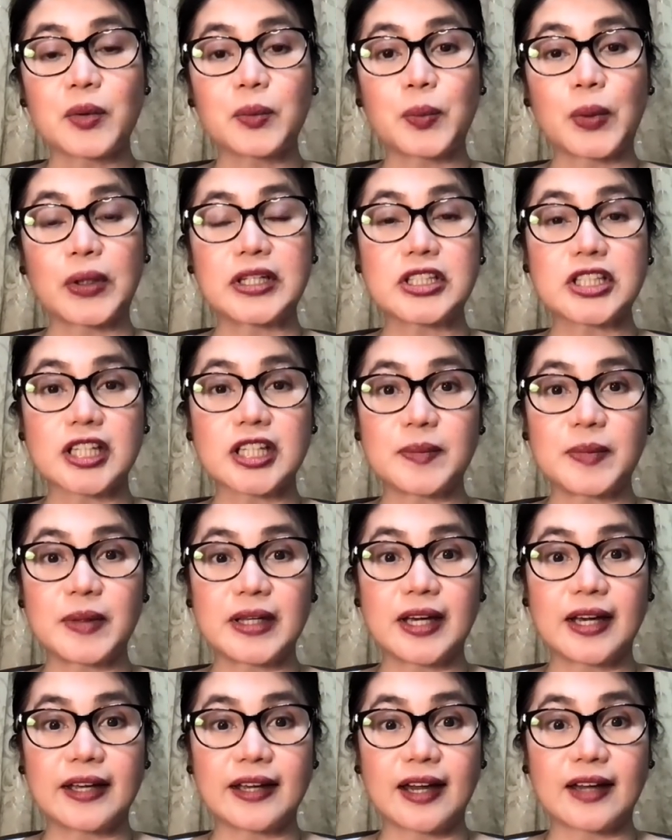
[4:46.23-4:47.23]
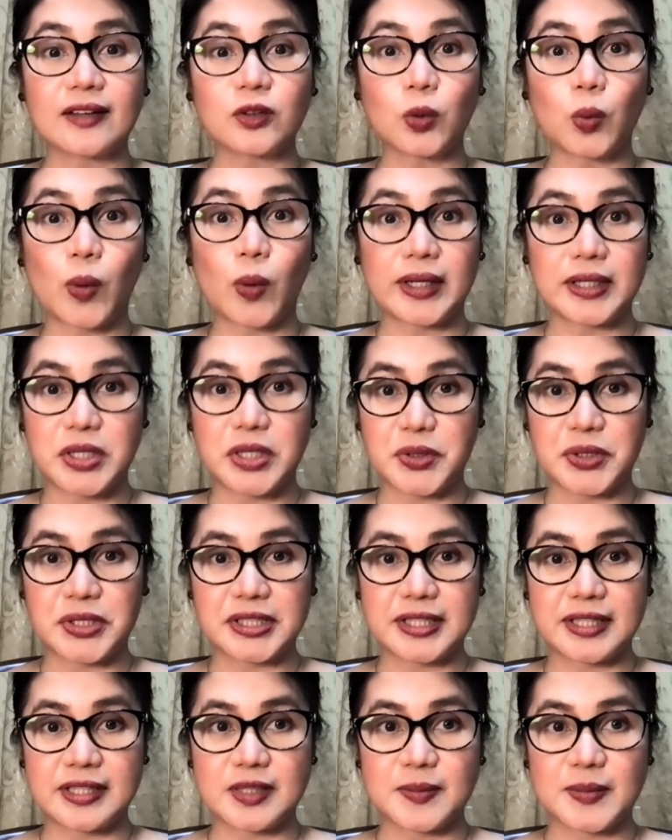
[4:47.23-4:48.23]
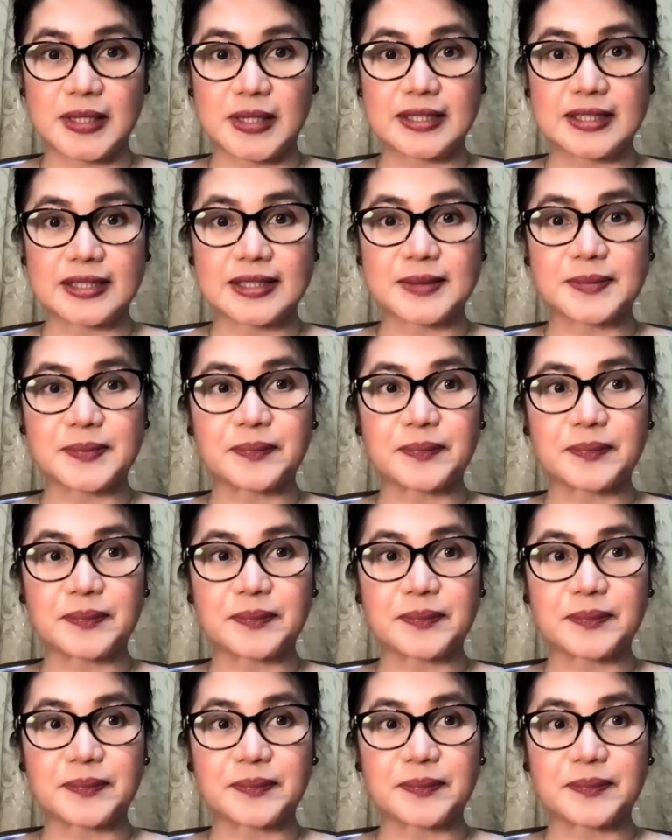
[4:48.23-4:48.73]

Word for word: pwede siyang ibigay at 1 year 6 months.